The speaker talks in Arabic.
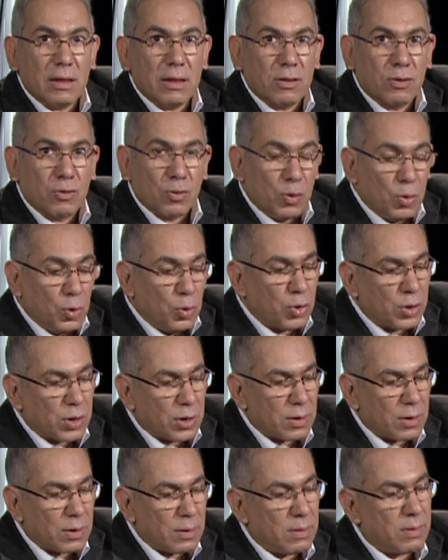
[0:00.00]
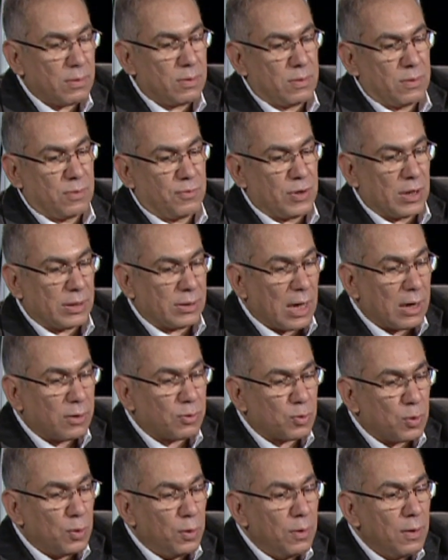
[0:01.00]
ظهور
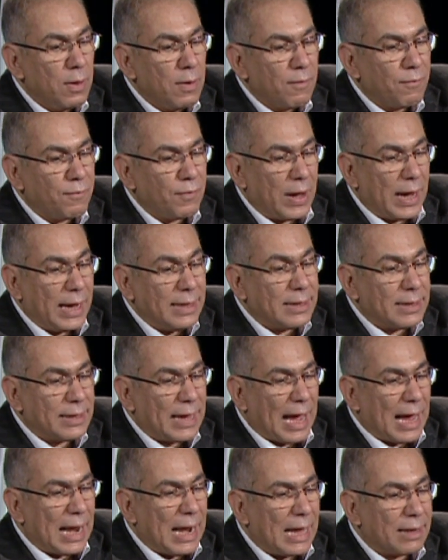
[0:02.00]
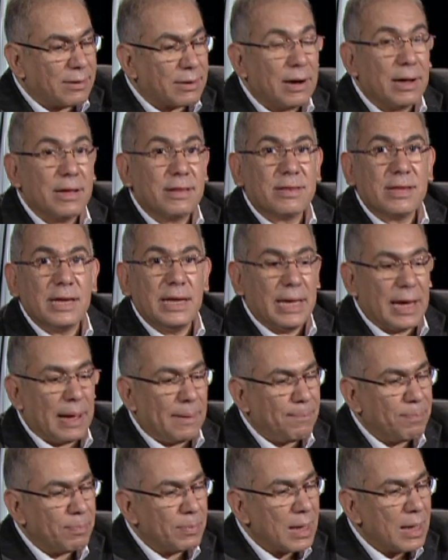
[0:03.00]
شطارته في عده حالات رئيسيه